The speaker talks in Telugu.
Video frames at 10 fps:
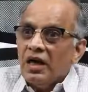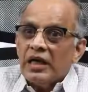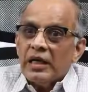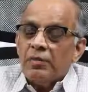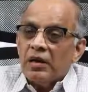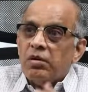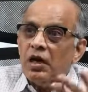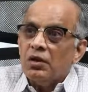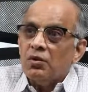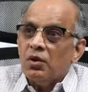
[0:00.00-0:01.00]
అట్లాగే బ్రహ్మ
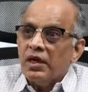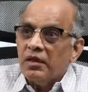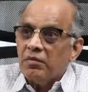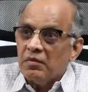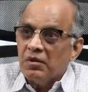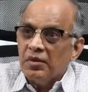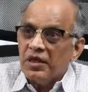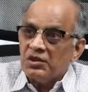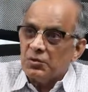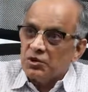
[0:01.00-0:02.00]
అనుకోగానే బ్రహ్మ
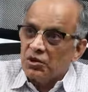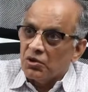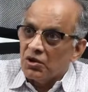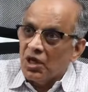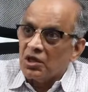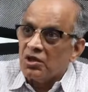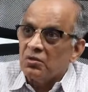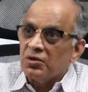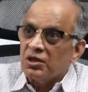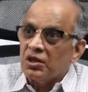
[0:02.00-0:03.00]
మానస పుత్రుడు
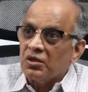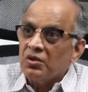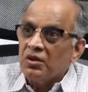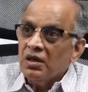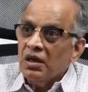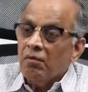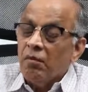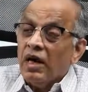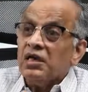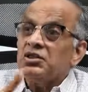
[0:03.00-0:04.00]
నారదుడు పుట్టినట్టు
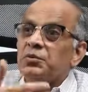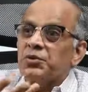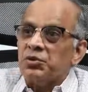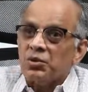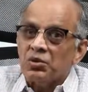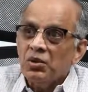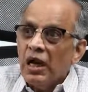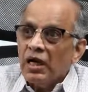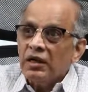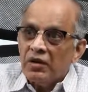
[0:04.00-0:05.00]
మానస పుత్రులు
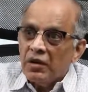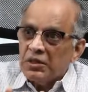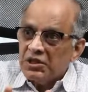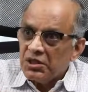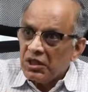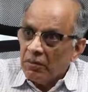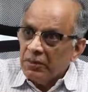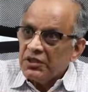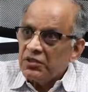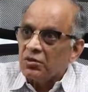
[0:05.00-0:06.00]
అంటే వాళ్ళ మధ్య
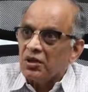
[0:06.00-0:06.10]
దాంపత్యం